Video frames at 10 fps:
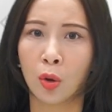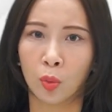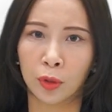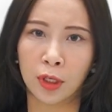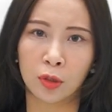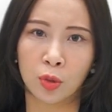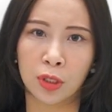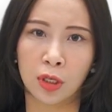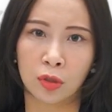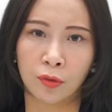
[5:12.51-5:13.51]
国内的学
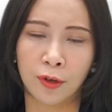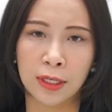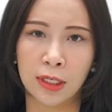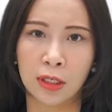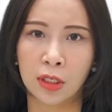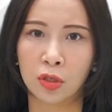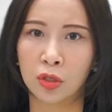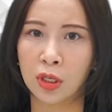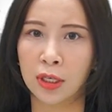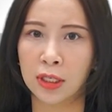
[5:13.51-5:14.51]
者就分析，其实
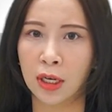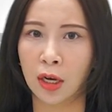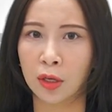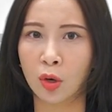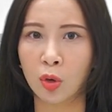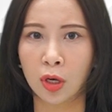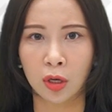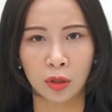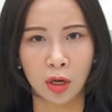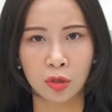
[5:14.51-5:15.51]
这一切很有
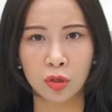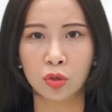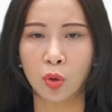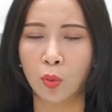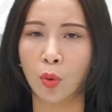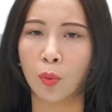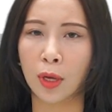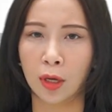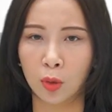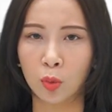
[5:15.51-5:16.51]
可能是中国
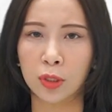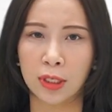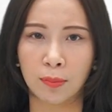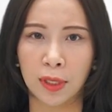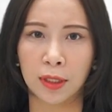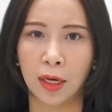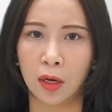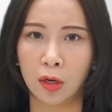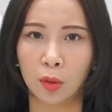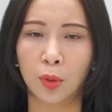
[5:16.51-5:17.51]
为了顾及明年
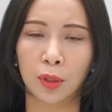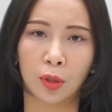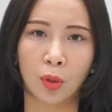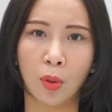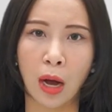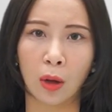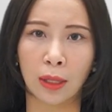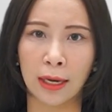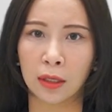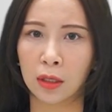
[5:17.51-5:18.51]
二月的冬奥
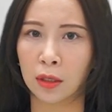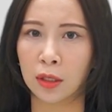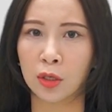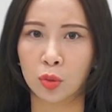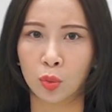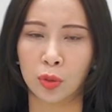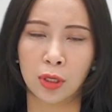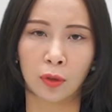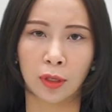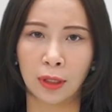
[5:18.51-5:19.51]
来刻意塑
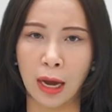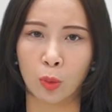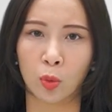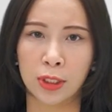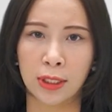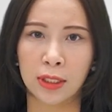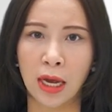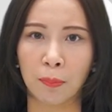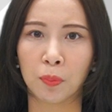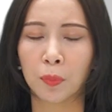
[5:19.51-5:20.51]
造的大国形
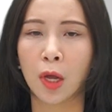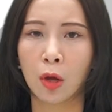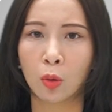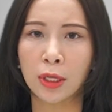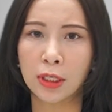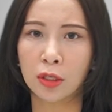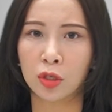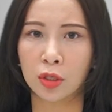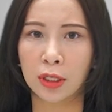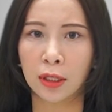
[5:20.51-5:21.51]
象。关键的
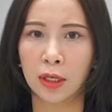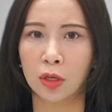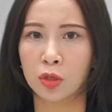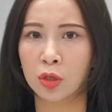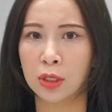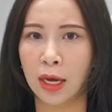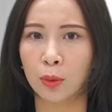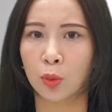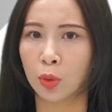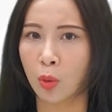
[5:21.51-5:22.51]
时间点是在
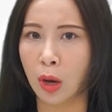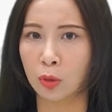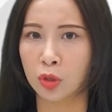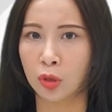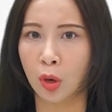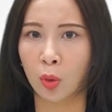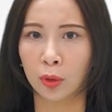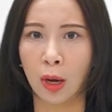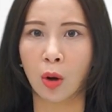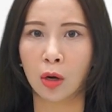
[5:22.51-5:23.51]
于冬奥之后
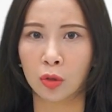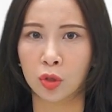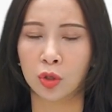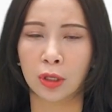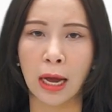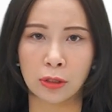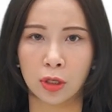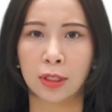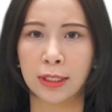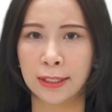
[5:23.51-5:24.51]
到二十大
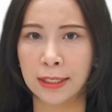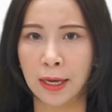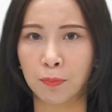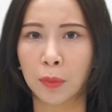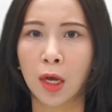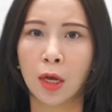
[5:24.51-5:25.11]
这个期间，